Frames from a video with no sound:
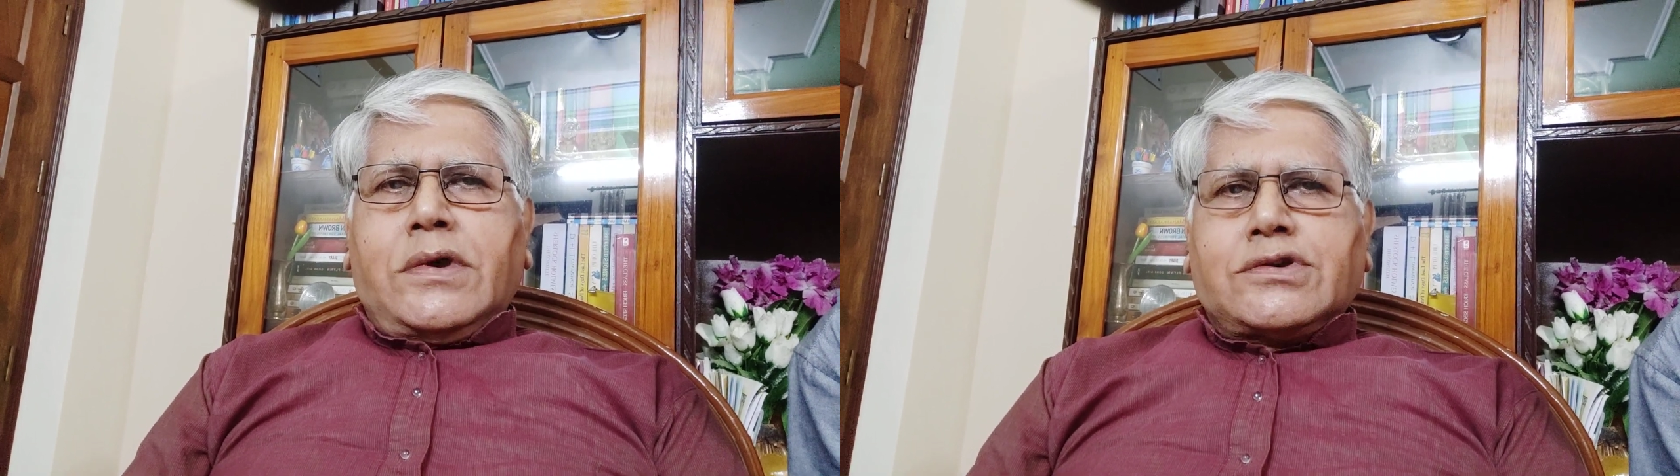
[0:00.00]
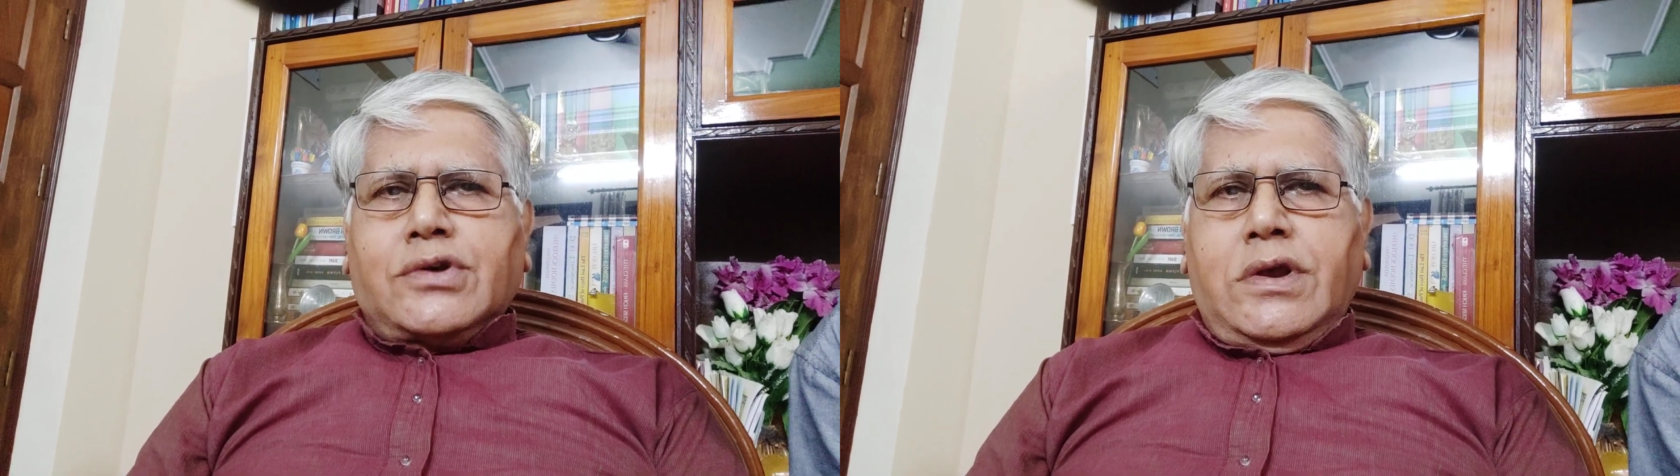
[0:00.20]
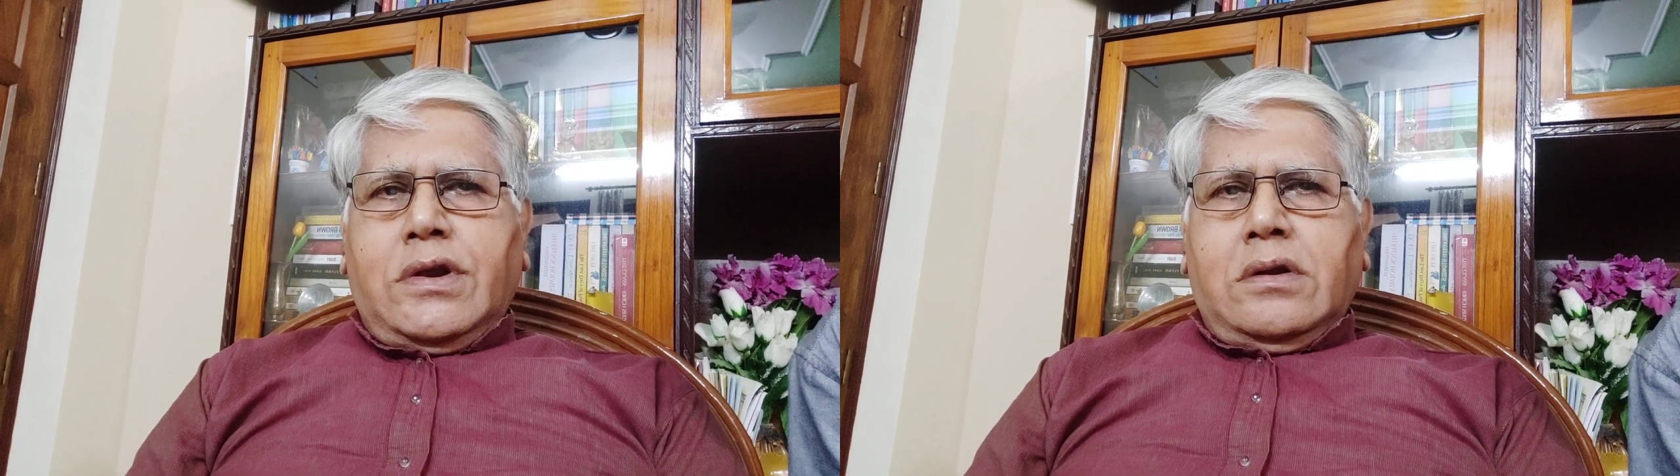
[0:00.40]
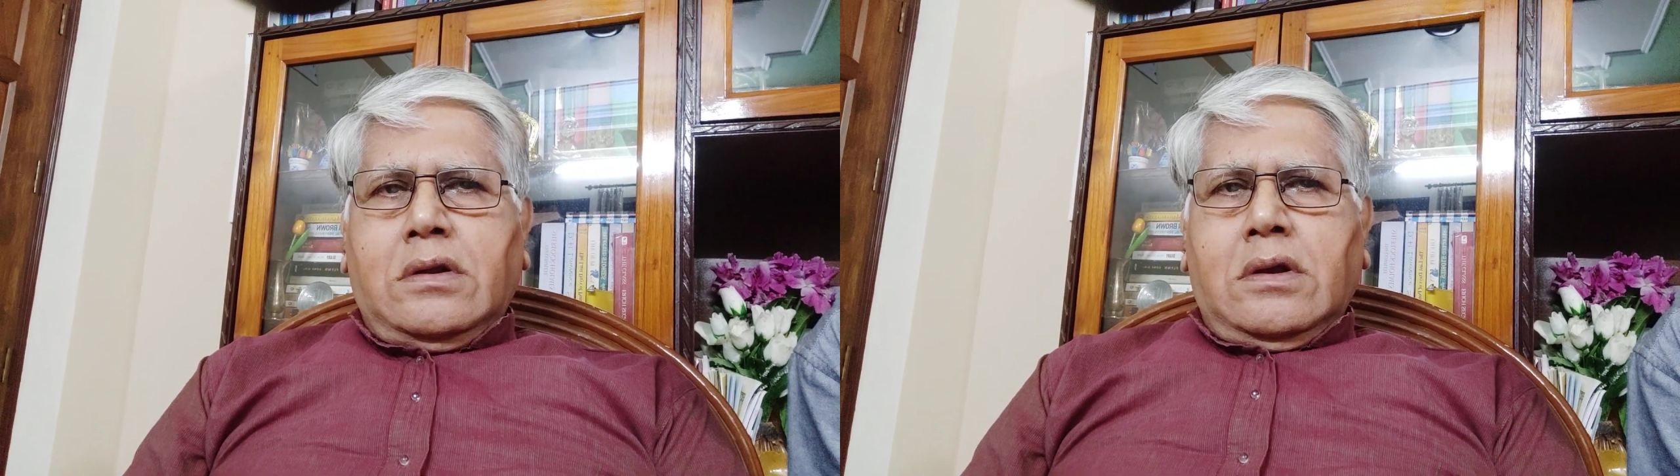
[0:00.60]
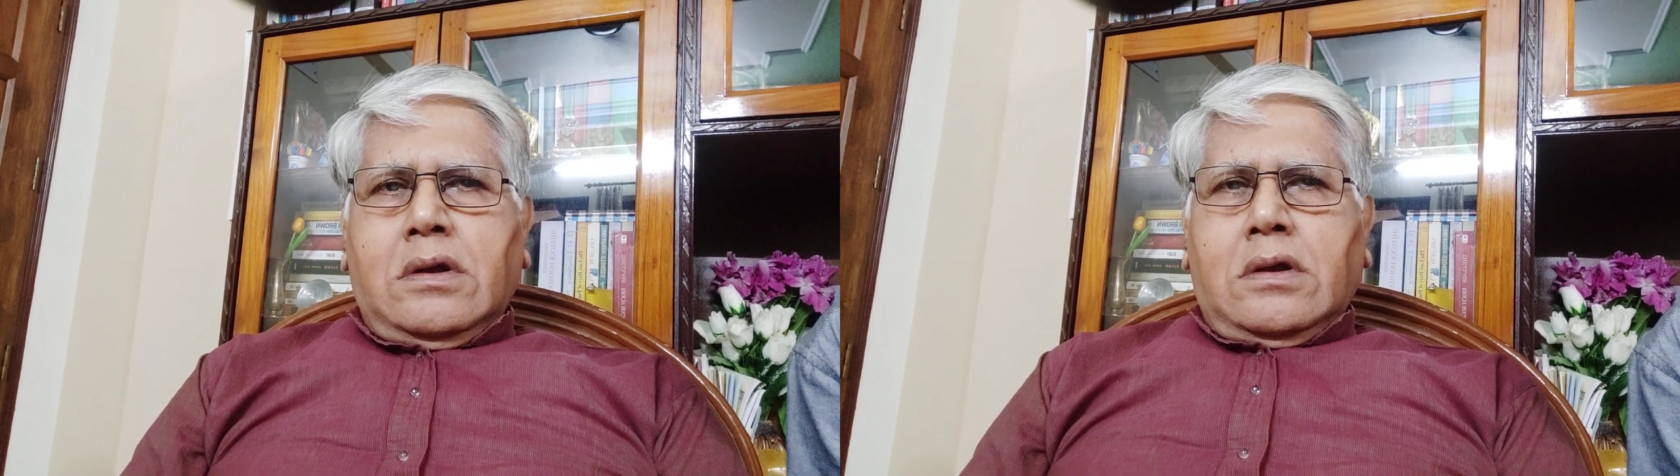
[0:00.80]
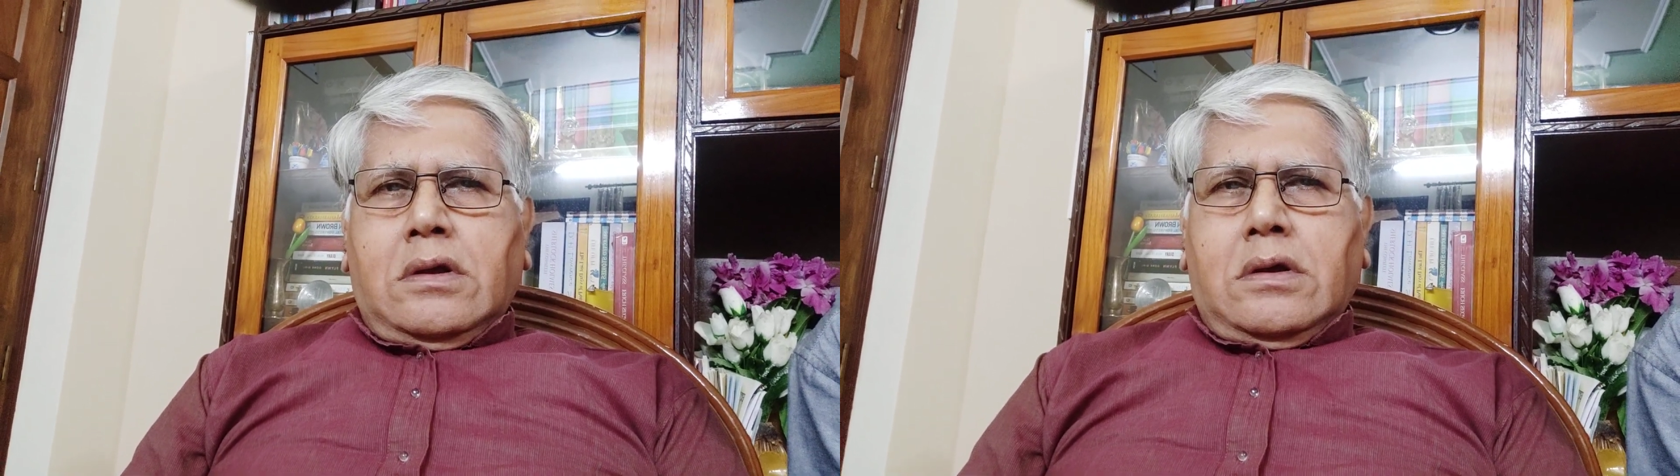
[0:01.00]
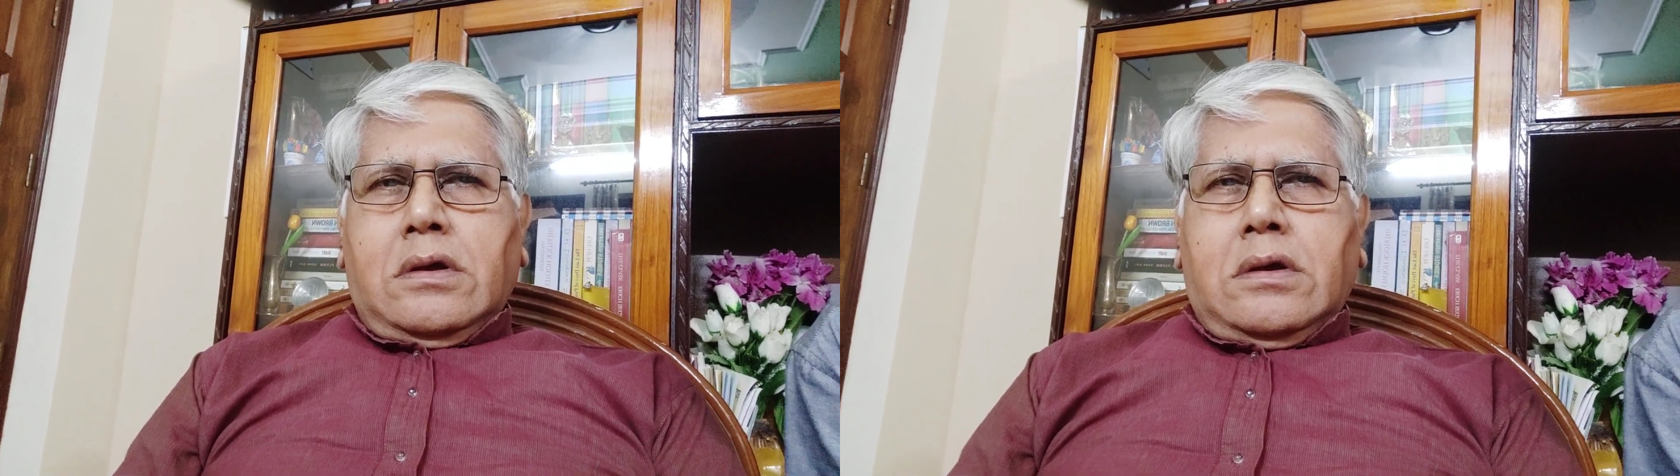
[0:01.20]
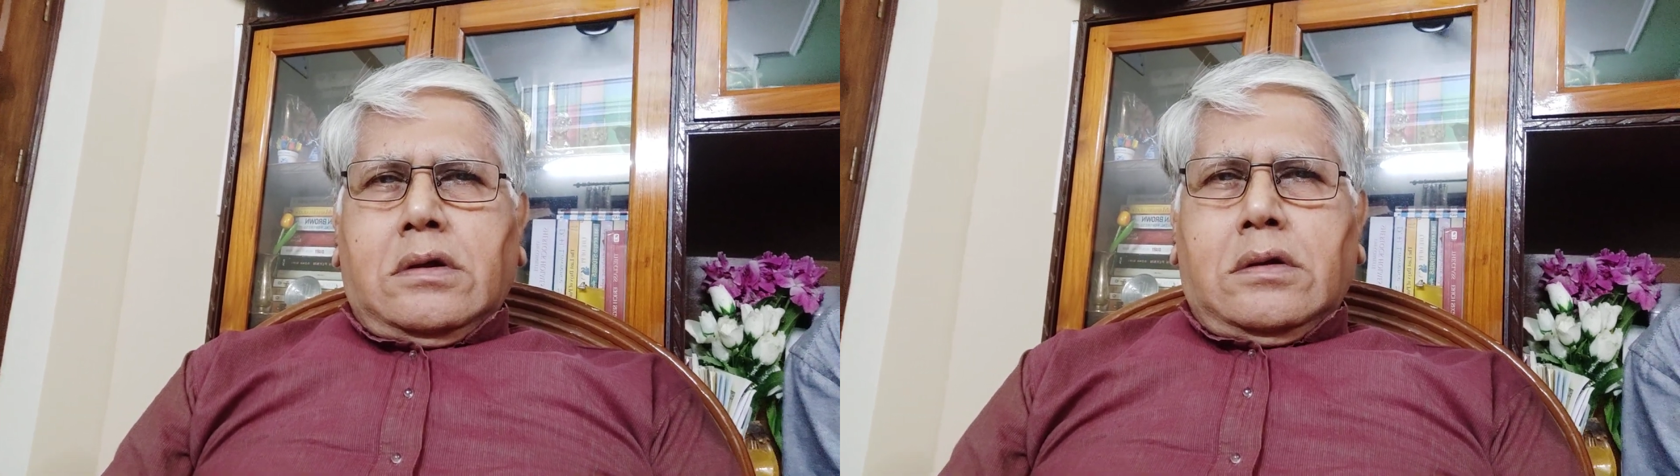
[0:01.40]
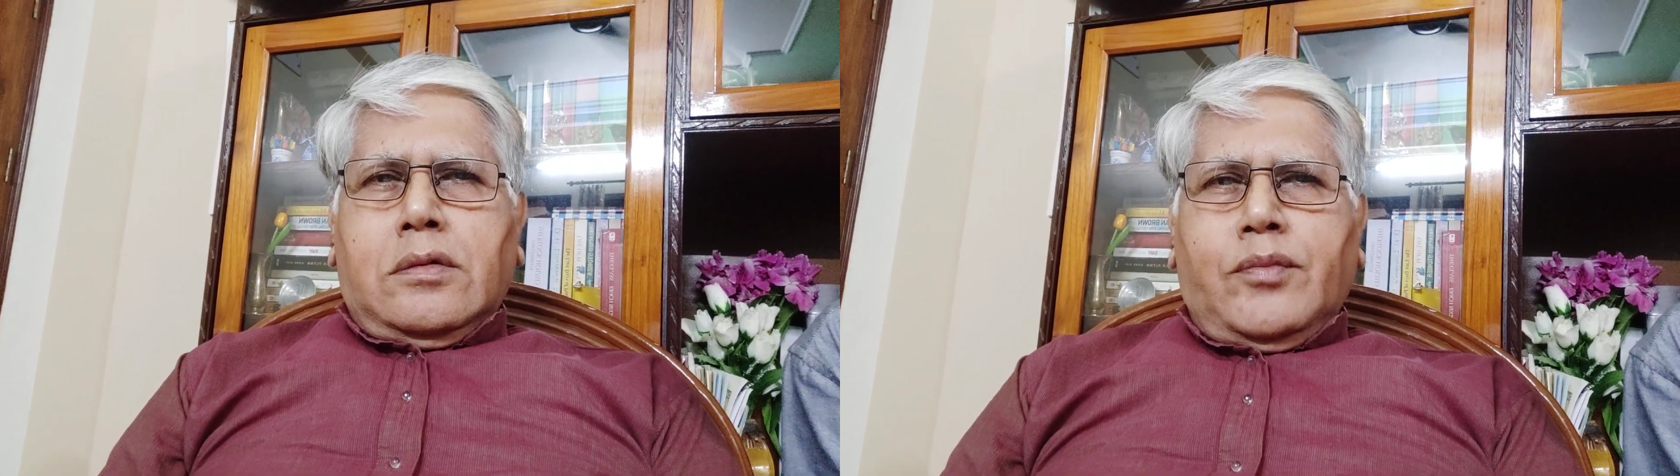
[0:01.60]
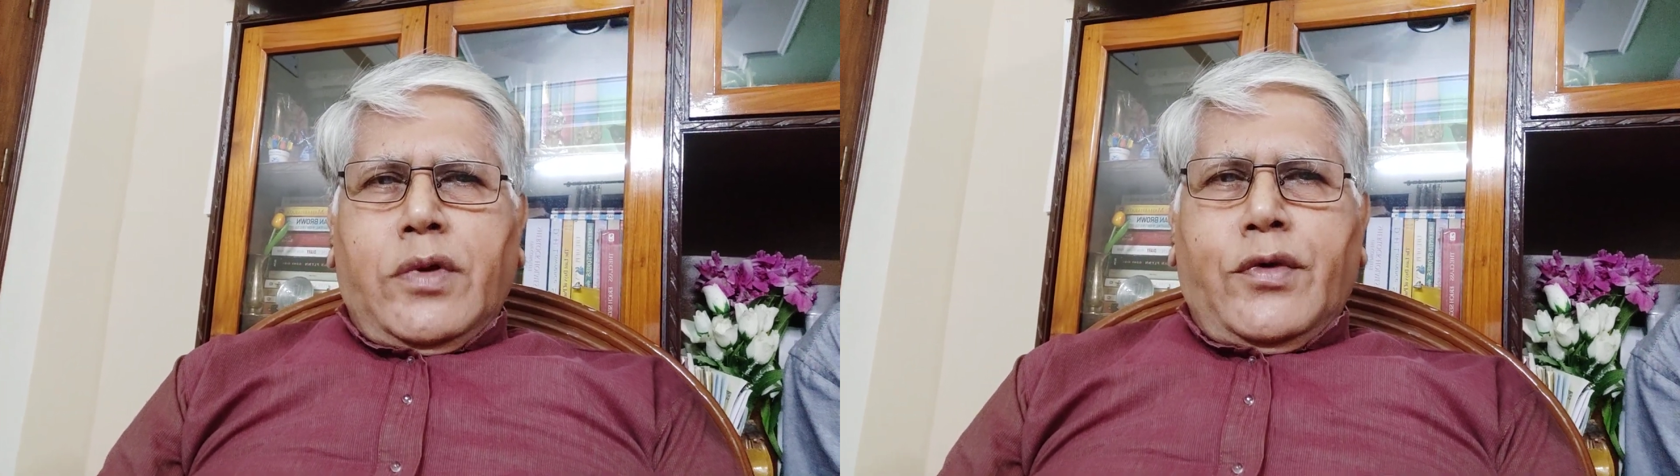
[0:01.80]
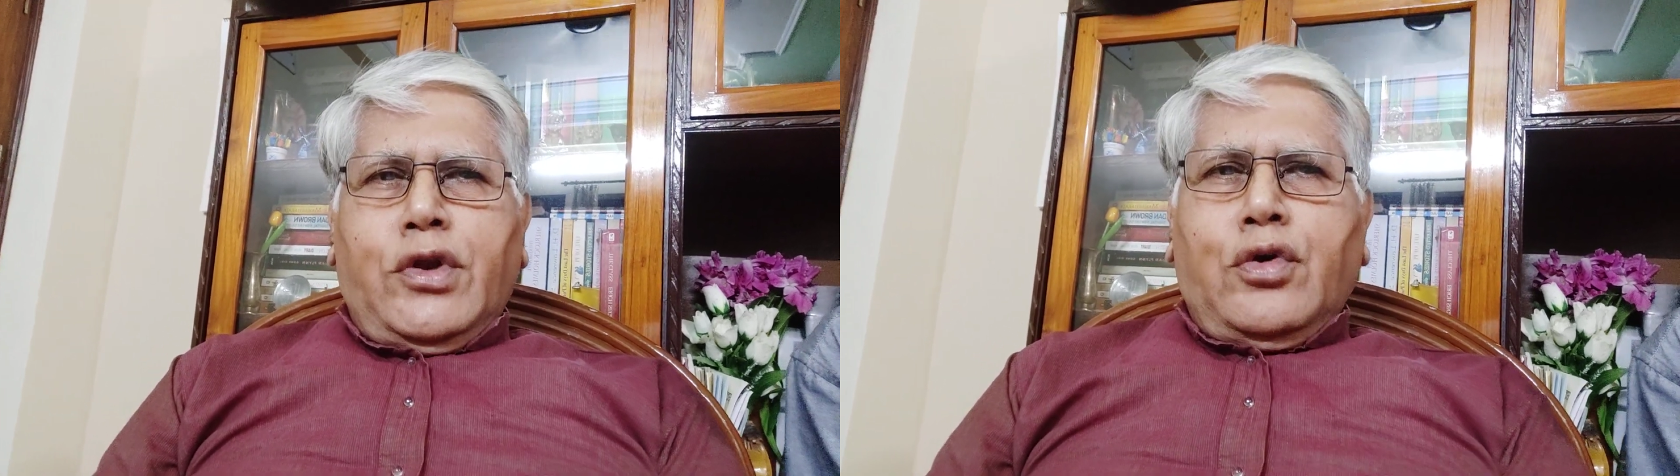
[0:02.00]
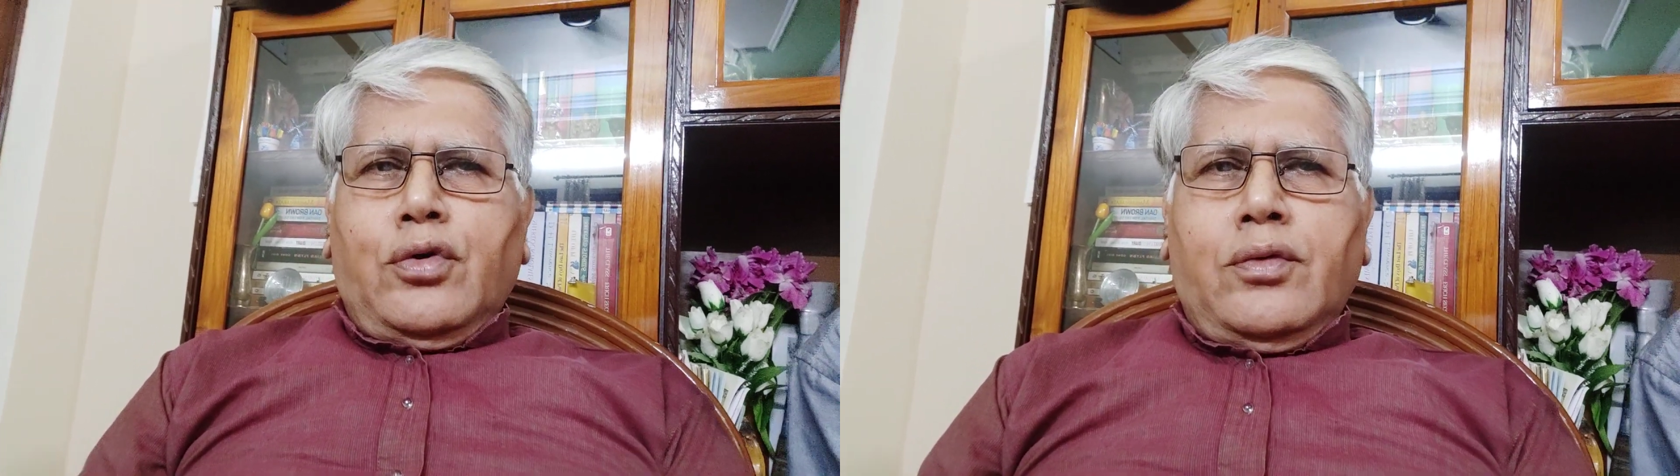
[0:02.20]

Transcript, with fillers: কিছুদিন বিভিন্ন